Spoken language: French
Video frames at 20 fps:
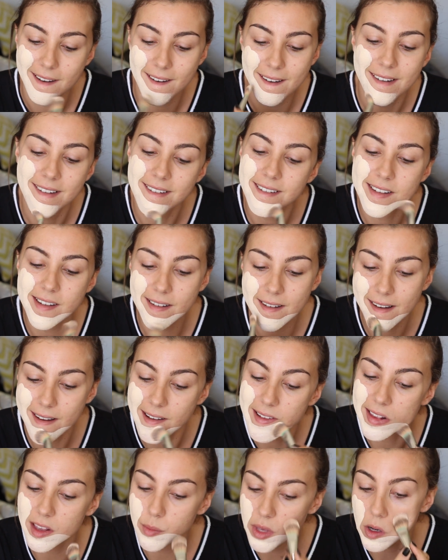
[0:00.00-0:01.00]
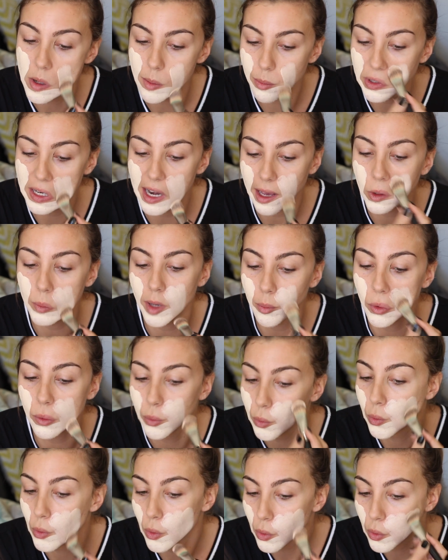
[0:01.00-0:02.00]
Première étape du maquillage, j'utilise un
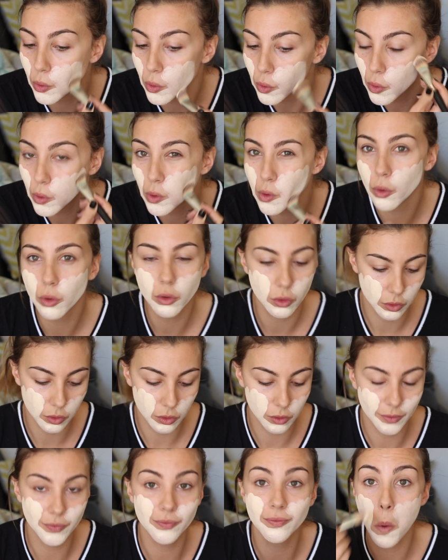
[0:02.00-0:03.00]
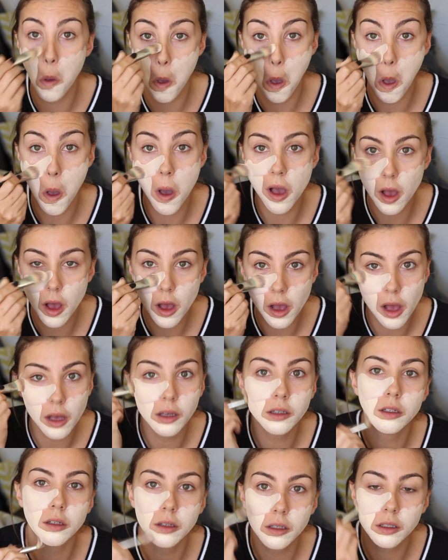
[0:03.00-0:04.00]
fond de teint de chez Makeup Forever qui est le matte
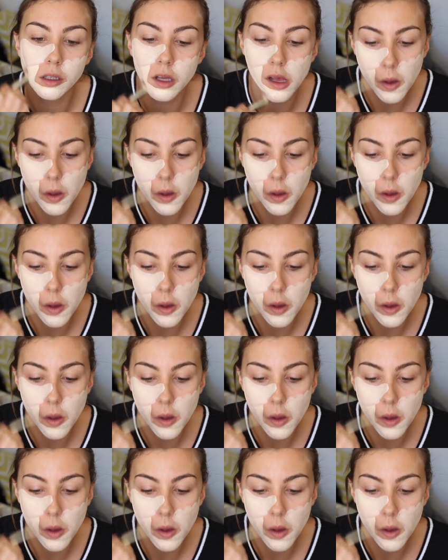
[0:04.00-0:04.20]
velvet.